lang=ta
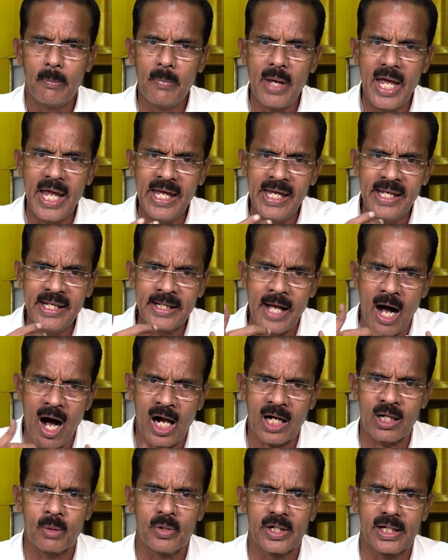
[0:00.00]

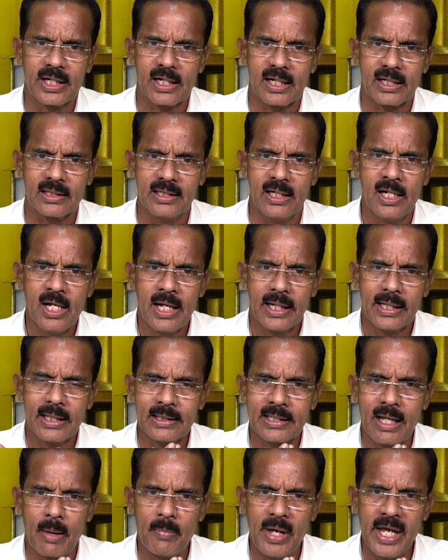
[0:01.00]
மெய்ஞானம் இருக்கிறது இந்த